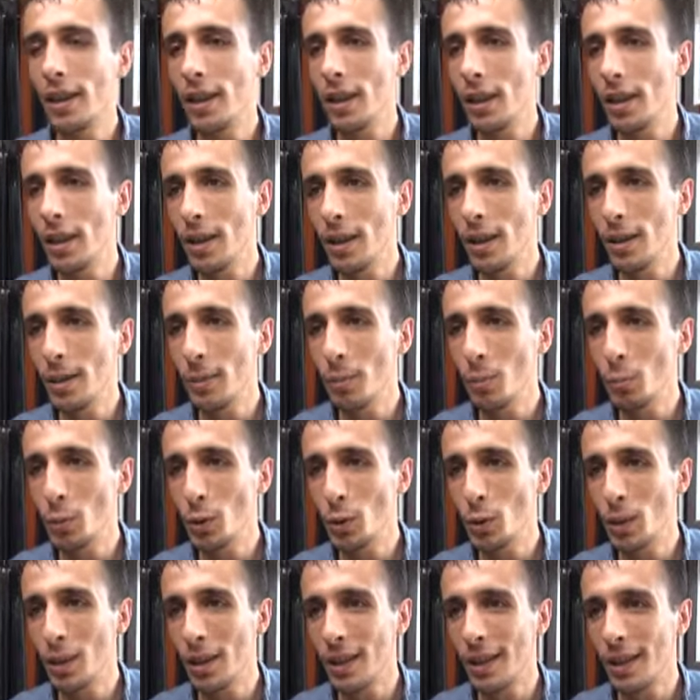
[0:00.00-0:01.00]
e,
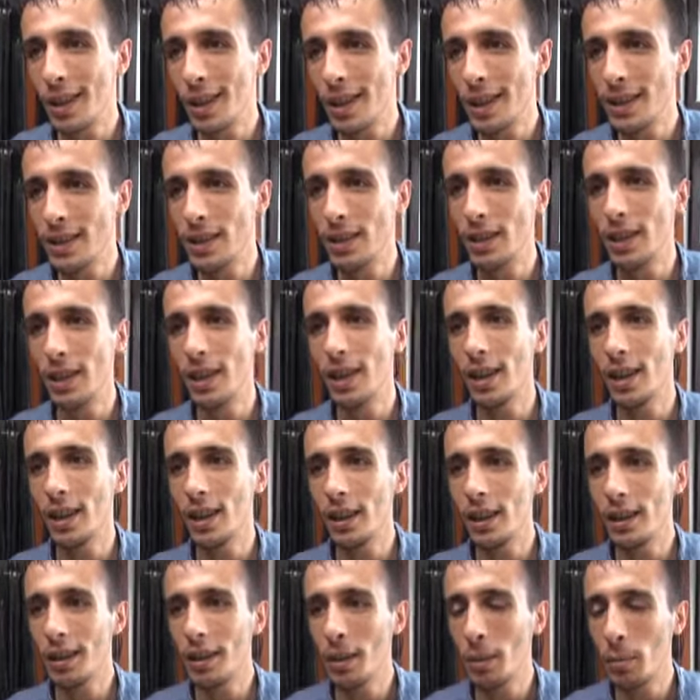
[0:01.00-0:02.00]

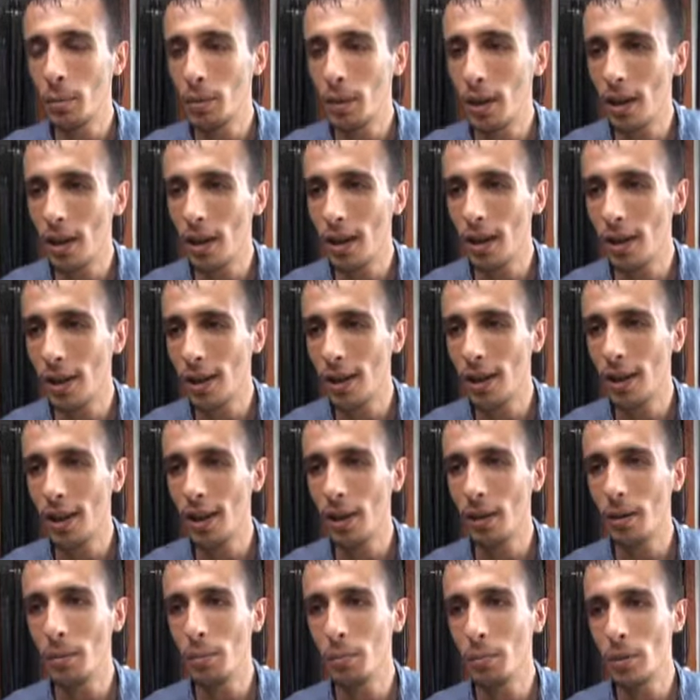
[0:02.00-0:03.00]
mücadelesiyle,
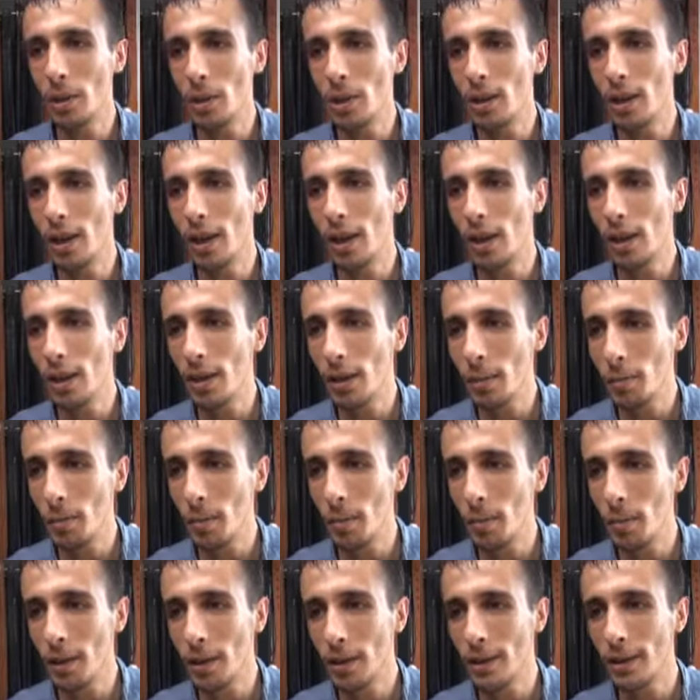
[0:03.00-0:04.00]
tepkileriyle bir şeyler
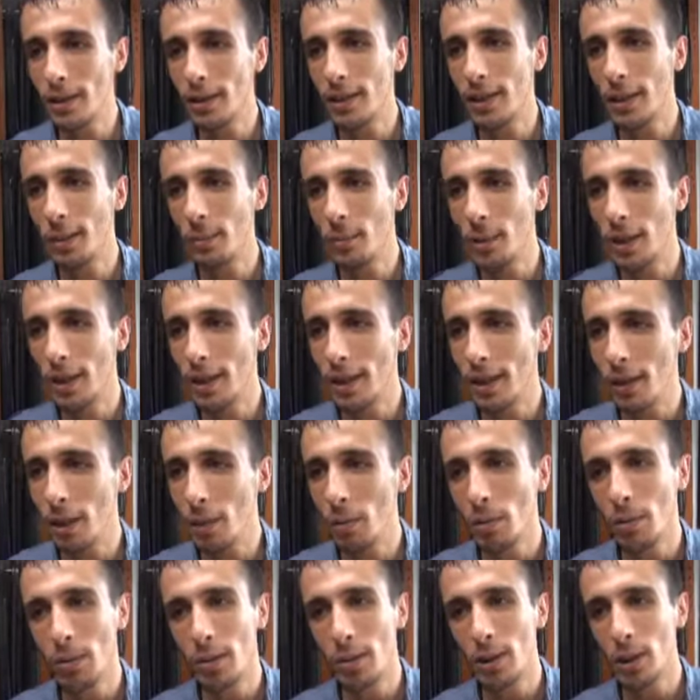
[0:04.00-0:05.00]
yapılmak istenmekte.
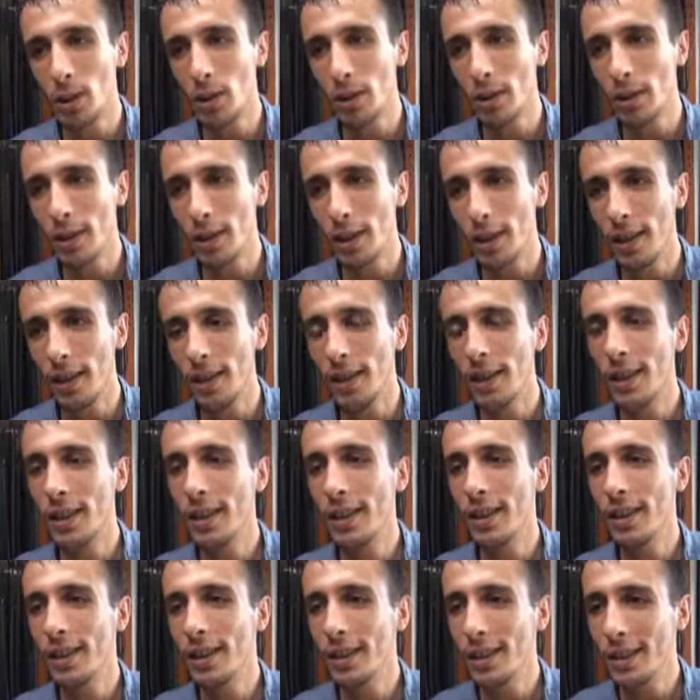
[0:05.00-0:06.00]
Onun dışında
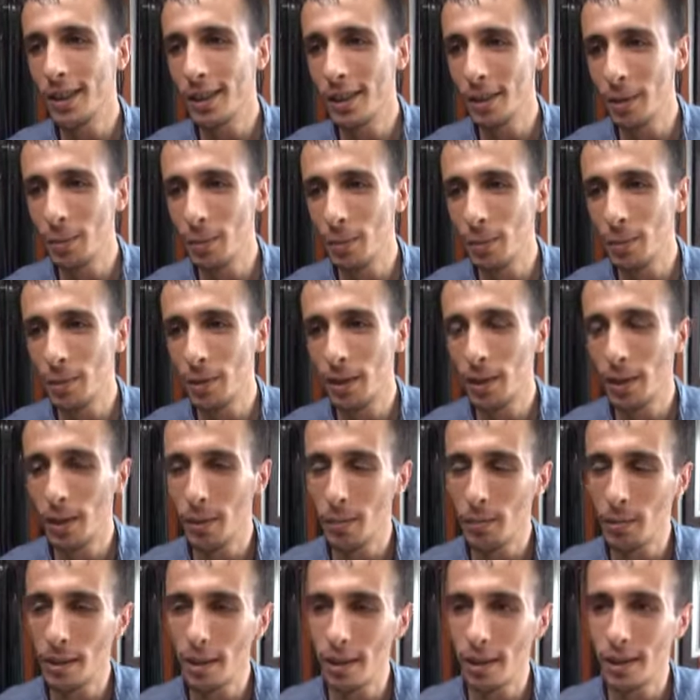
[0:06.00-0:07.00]
dediğim gibi ne
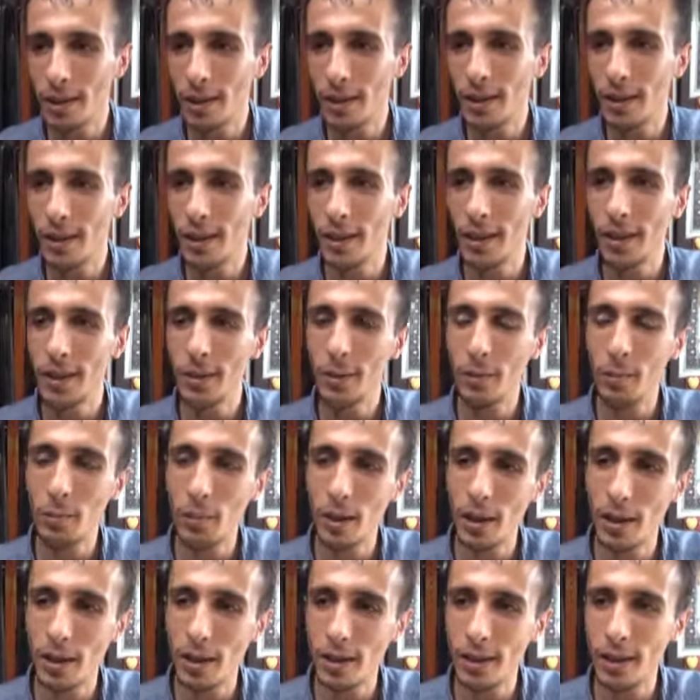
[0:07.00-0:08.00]
emniyet, ne
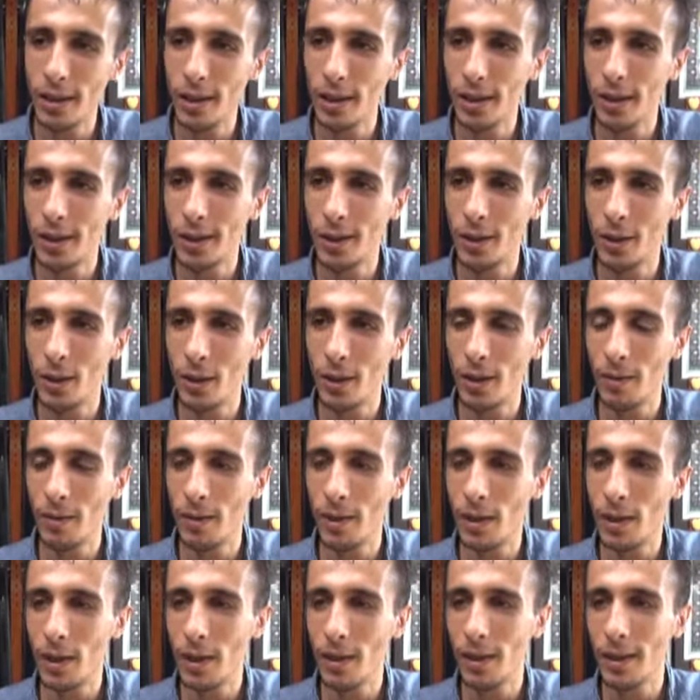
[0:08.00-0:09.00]
belediye
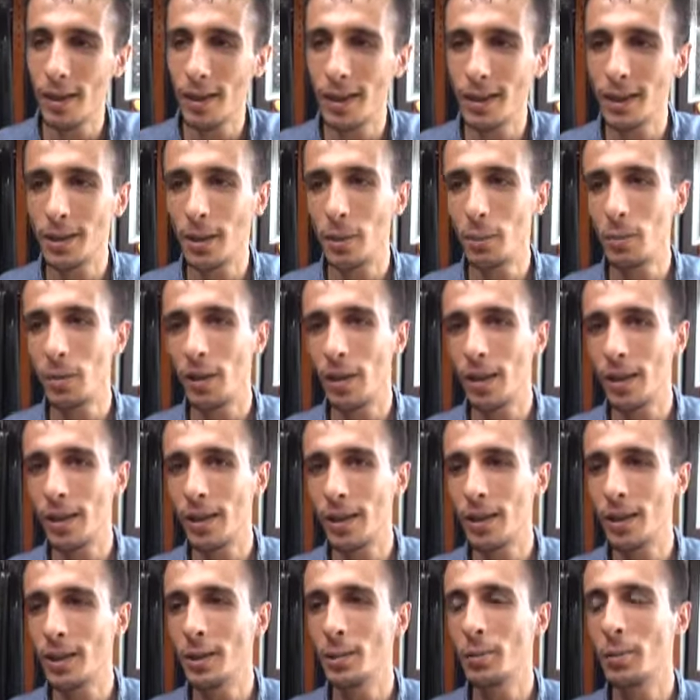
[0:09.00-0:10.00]
görevlileri, ne
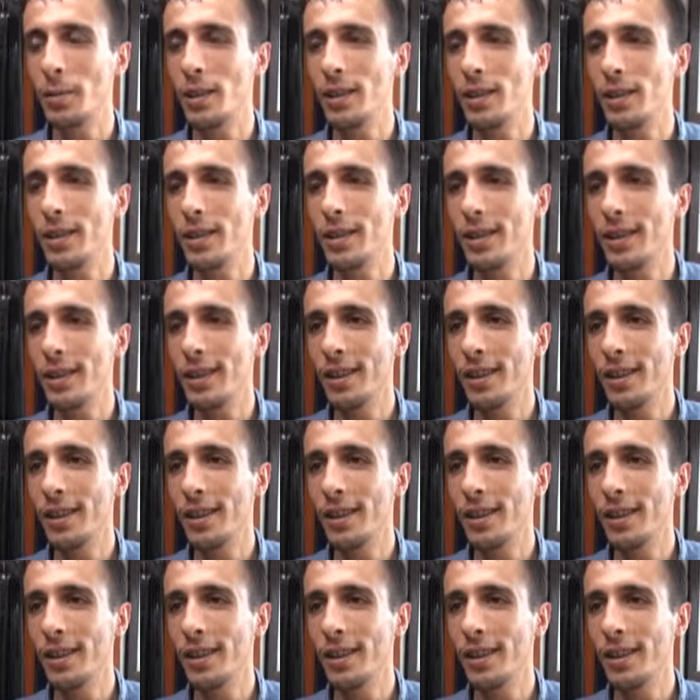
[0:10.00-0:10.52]
zaptalar hiçbiri